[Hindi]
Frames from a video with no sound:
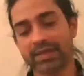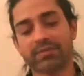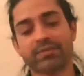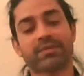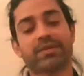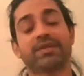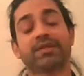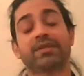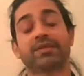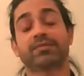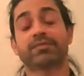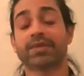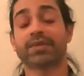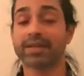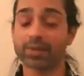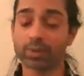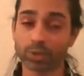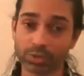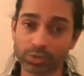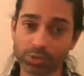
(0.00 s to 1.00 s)
वेल
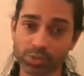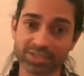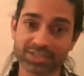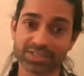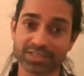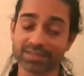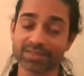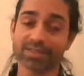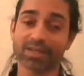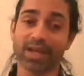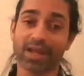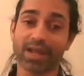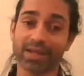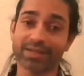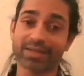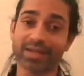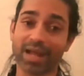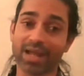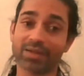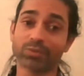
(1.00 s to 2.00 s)
वेरी गुड क्वेश्चन
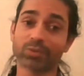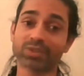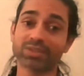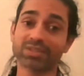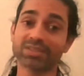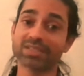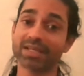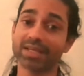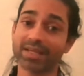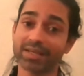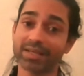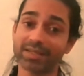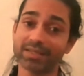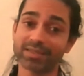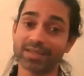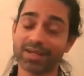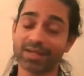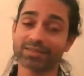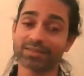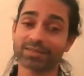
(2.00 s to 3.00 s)
एंड आई वुड से
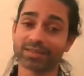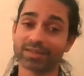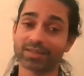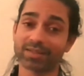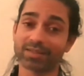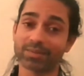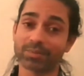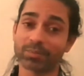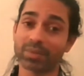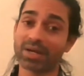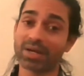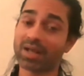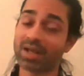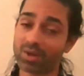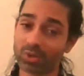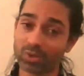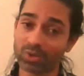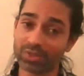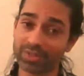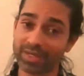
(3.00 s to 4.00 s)
दैट
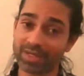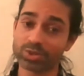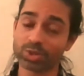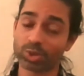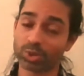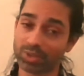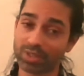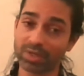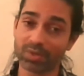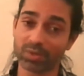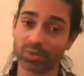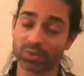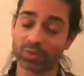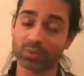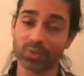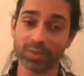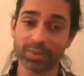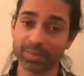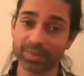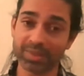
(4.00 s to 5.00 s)
बड़ा हो या छोटा
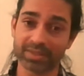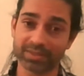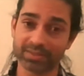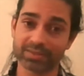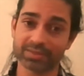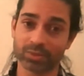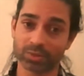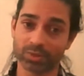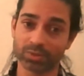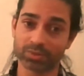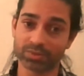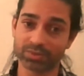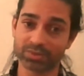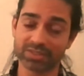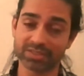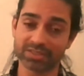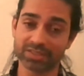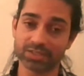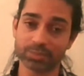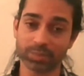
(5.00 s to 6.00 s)
हो कोई भी हो
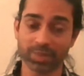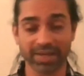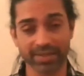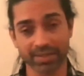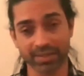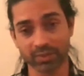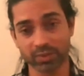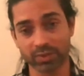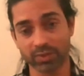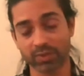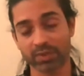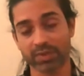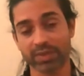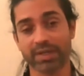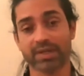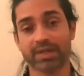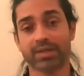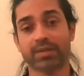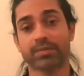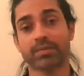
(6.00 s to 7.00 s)
जैसे एस्पायरिंग
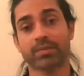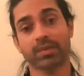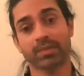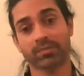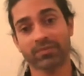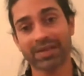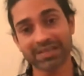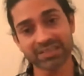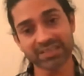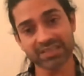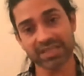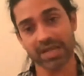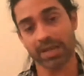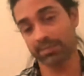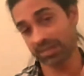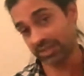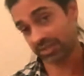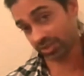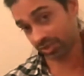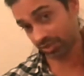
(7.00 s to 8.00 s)
हो या वेल
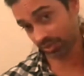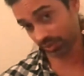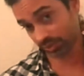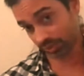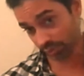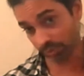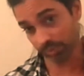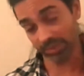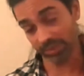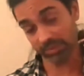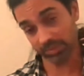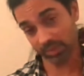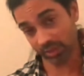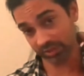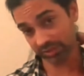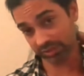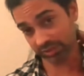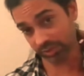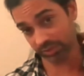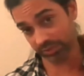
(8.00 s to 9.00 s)
स्टैब्लिश्ड हो सुपर
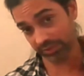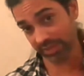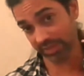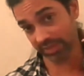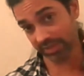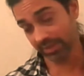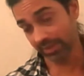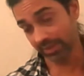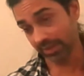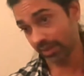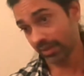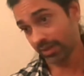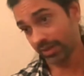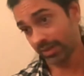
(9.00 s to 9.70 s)
मॉडल्स हो या